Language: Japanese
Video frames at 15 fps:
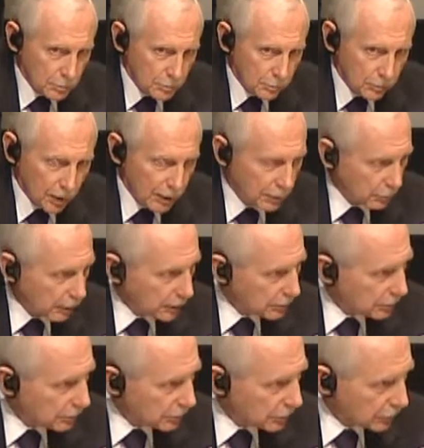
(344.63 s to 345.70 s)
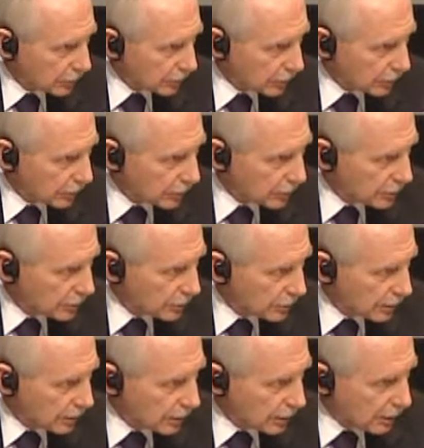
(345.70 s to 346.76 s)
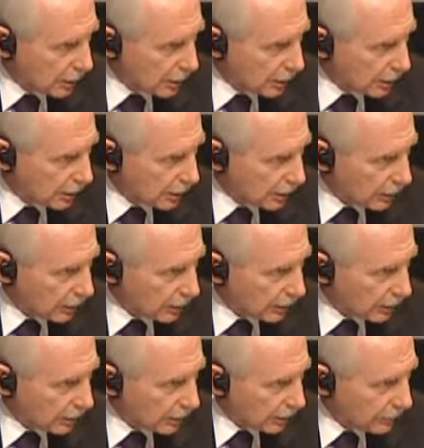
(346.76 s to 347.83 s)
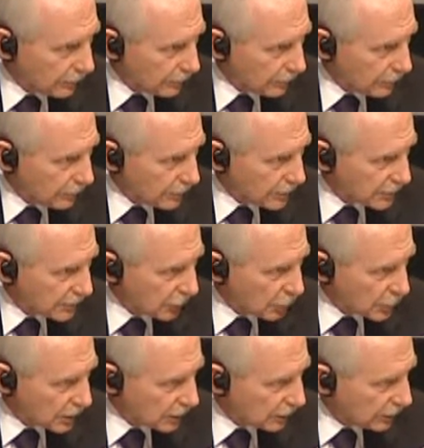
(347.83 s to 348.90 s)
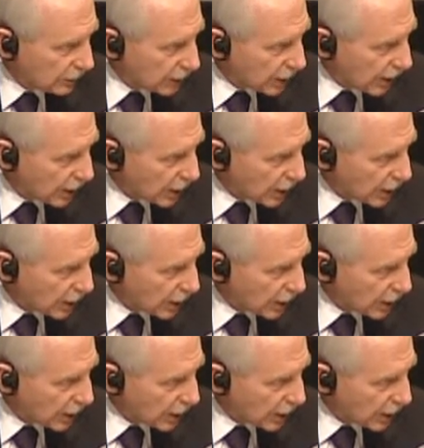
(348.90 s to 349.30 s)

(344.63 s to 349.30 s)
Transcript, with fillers: そしてまたこれはまた重要なものであると考えます。